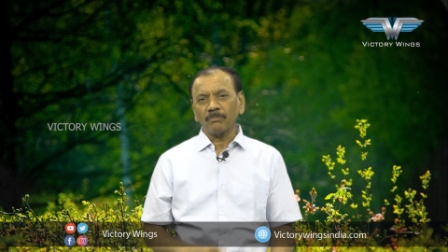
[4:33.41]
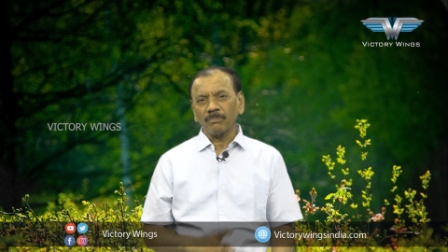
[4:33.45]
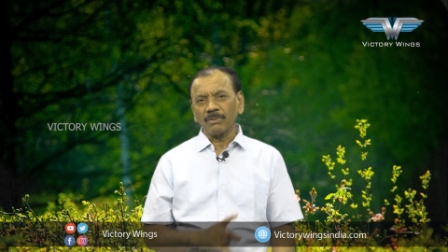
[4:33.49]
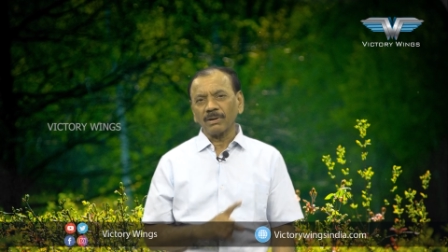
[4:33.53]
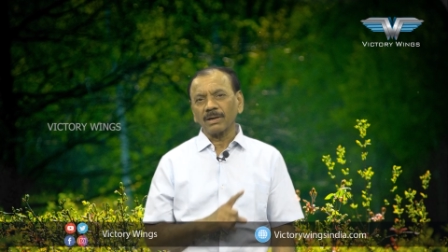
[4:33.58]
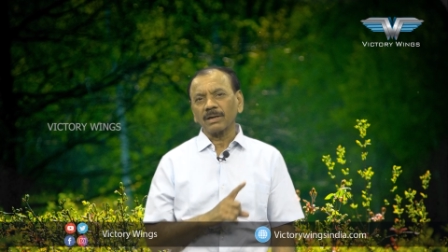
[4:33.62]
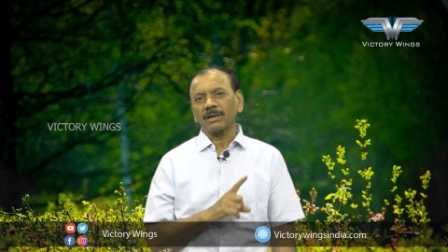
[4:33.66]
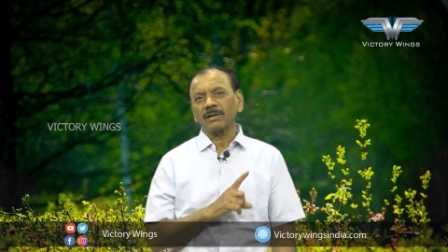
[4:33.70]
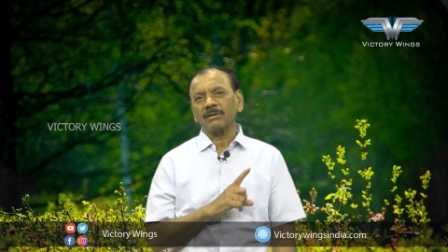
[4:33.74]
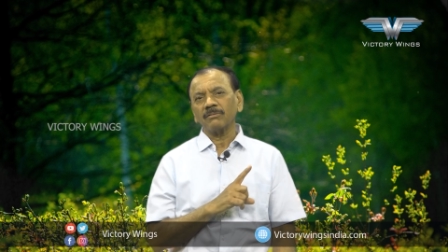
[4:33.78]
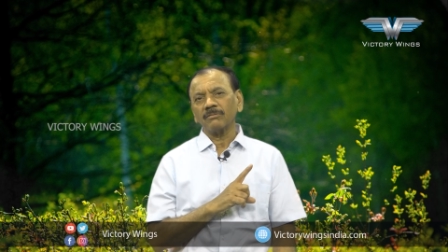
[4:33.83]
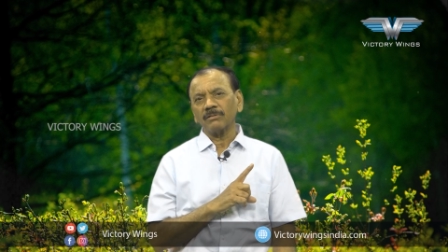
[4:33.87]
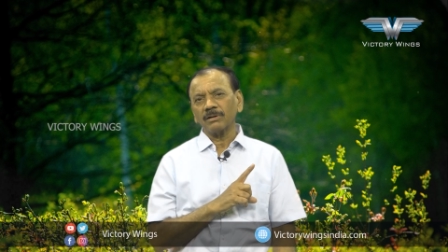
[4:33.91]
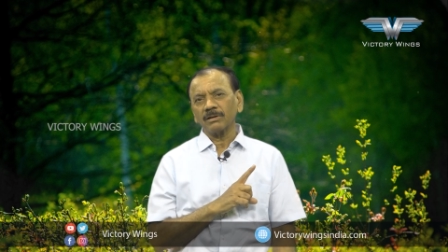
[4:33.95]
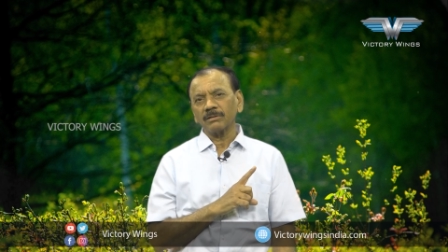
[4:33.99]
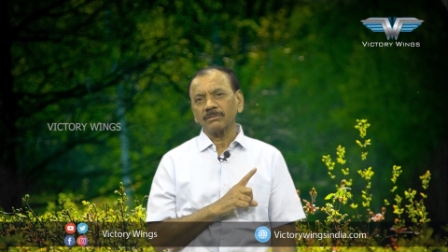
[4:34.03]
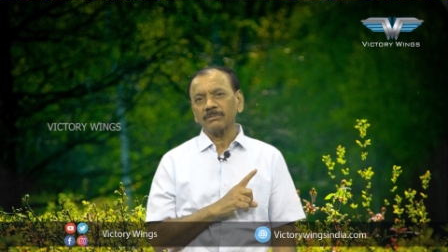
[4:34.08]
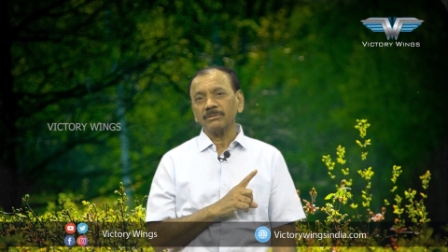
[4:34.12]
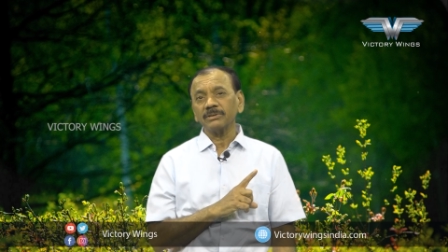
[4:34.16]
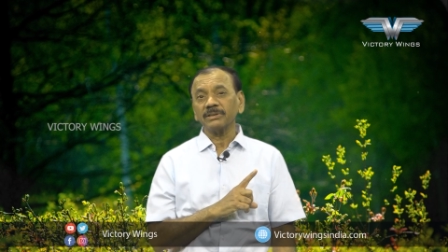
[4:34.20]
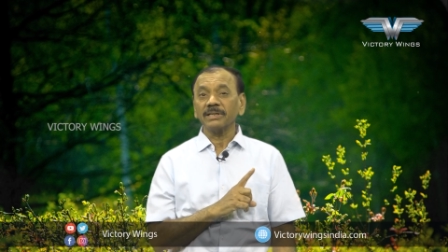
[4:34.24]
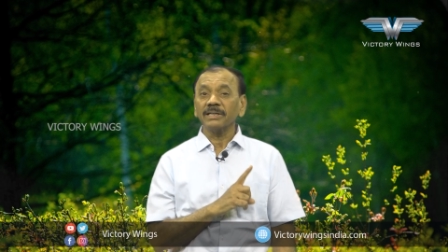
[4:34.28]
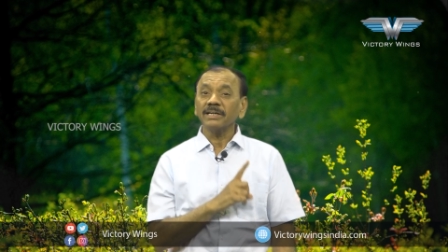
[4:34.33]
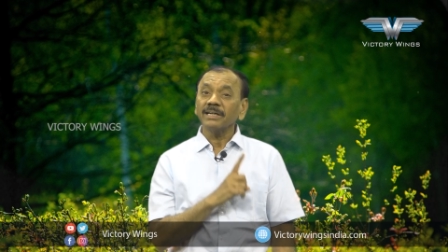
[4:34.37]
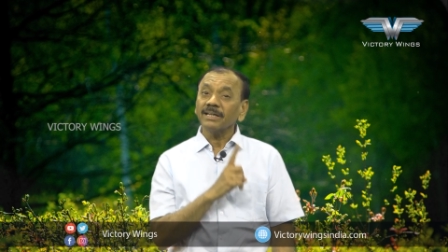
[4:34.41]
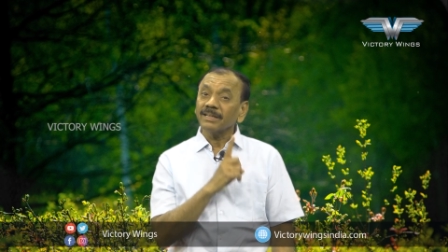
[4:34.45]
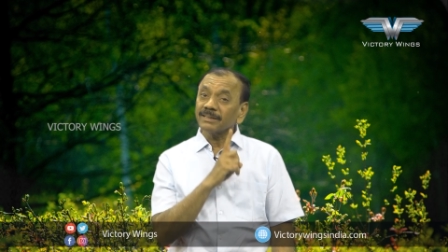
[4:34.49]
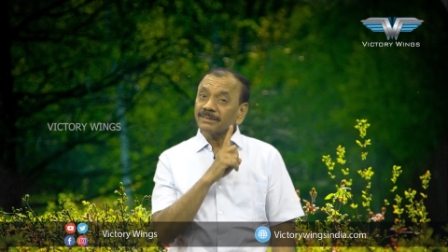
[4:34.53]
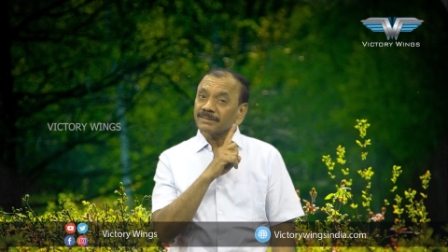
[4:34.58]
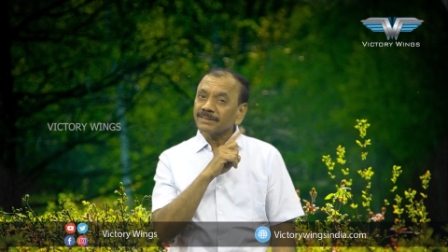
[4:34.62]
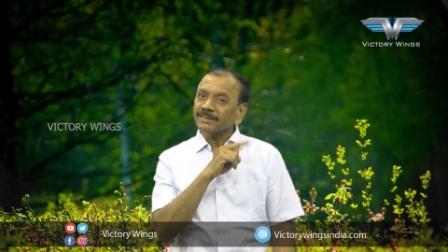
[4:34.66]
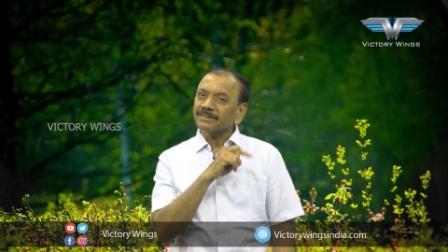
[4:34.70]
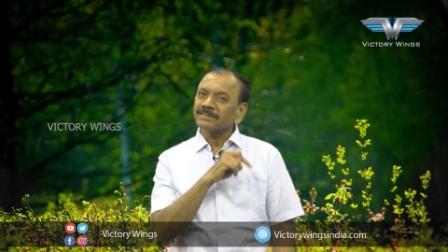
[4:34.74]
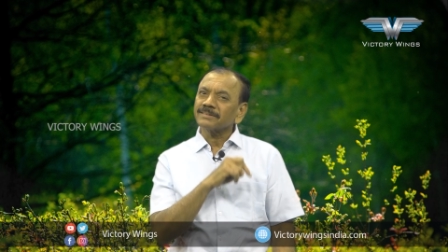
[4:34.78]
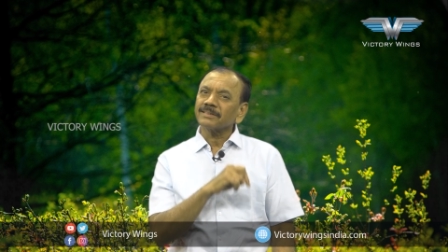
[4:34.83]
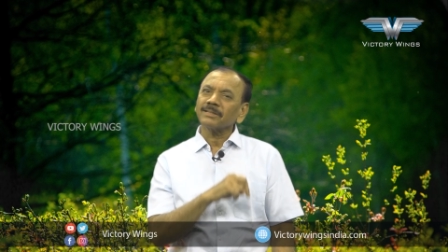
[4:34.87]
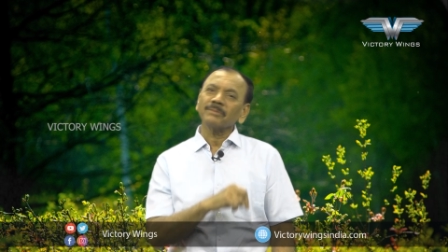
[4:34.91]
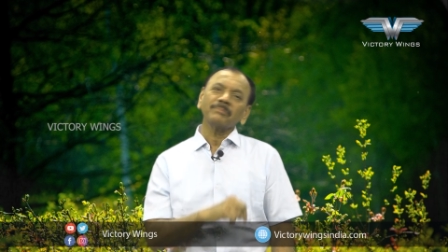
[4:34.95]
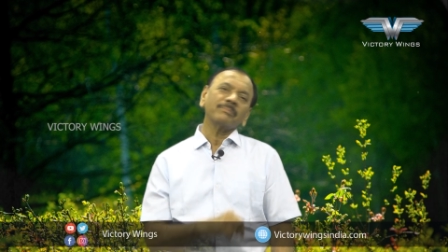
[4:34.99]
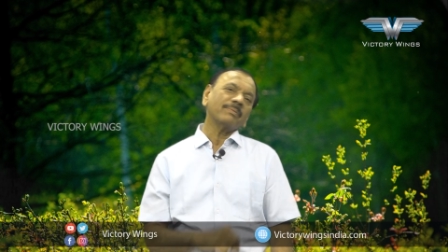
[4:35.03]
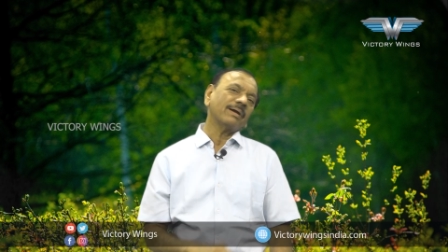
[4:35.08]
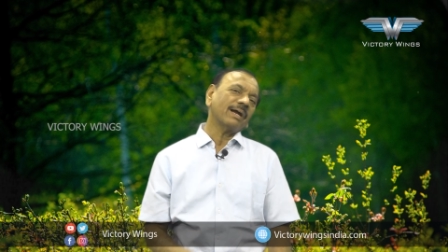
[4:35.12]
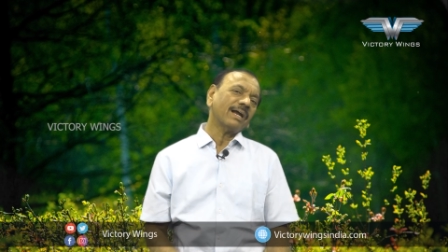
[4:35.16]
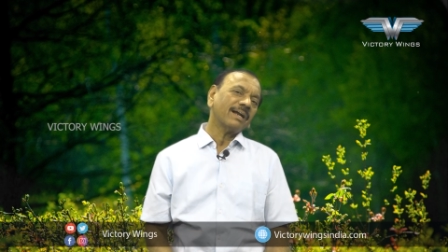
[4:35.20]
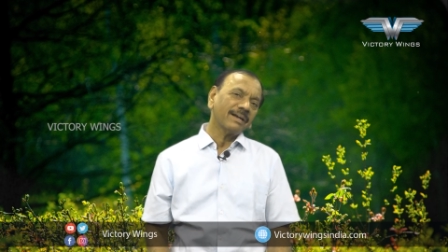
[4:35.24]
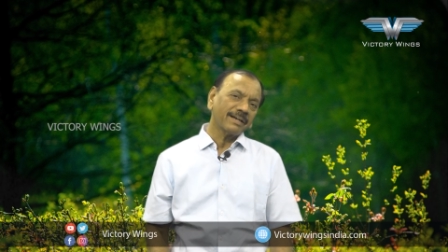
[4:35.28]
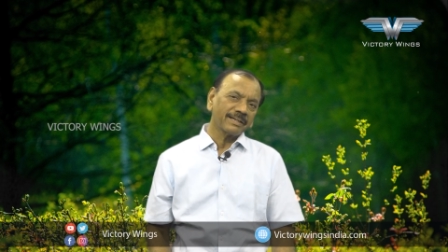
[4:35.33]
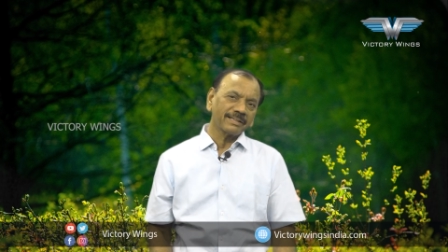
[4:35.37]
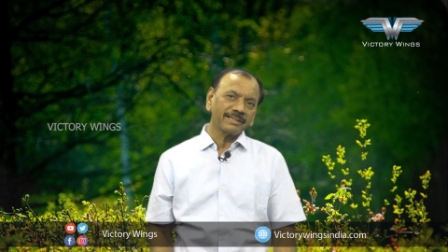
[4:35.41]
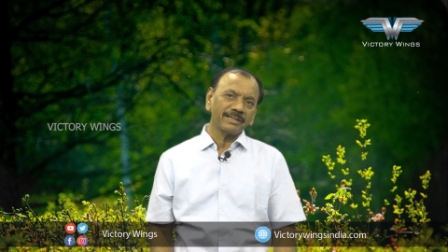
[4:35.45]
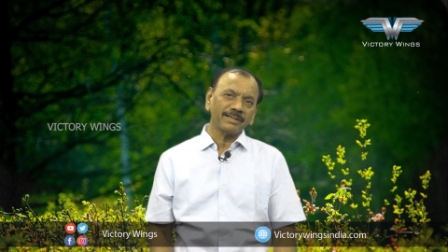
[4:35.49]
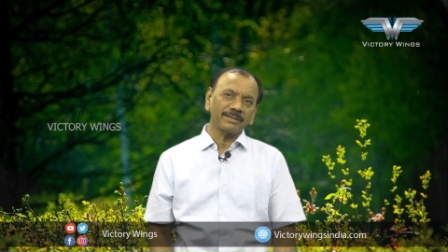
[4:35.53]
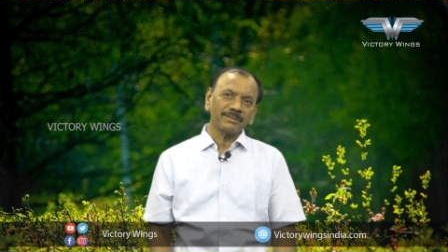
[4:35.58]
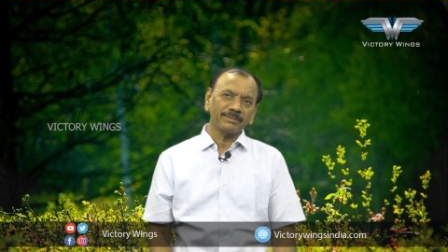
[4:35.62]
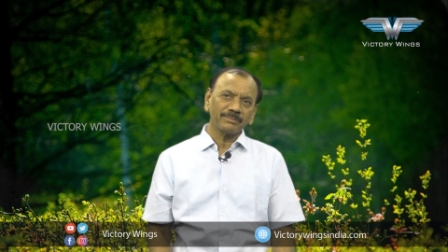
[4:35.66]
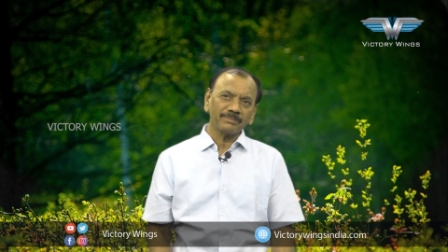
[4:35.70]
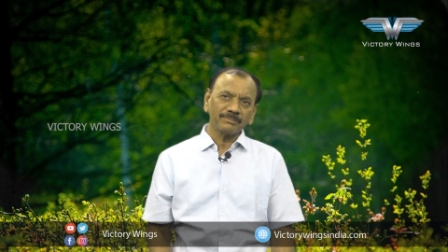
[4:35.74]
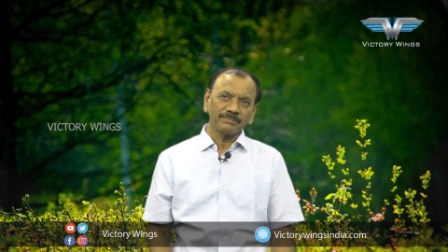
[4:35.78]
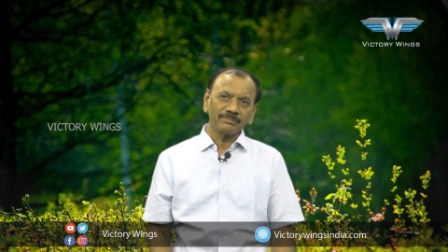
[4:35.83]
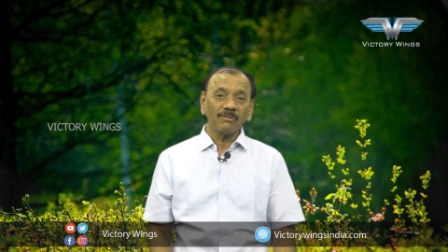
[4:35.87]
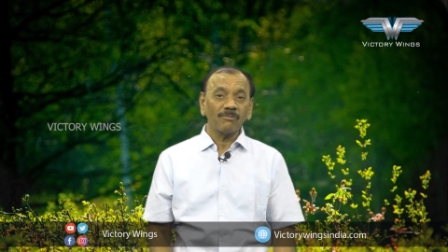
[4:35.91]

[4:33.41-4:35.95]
పక్కవాడు ఏడంతస్తుల మేడ అడిగాడు